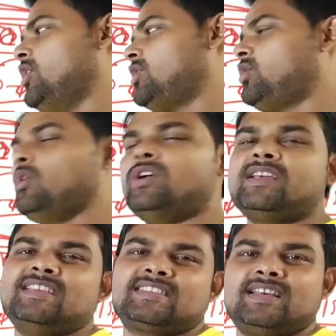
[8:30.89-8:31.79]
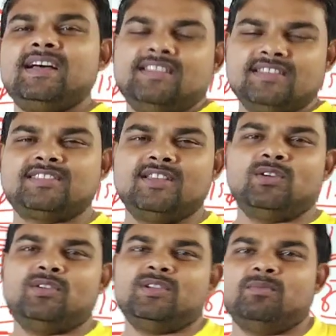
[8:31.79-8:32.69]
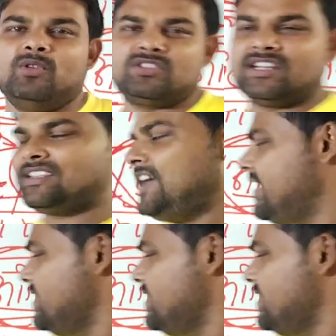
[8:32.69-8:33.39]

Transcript: और कौन किसका सिनोनियम हो सकता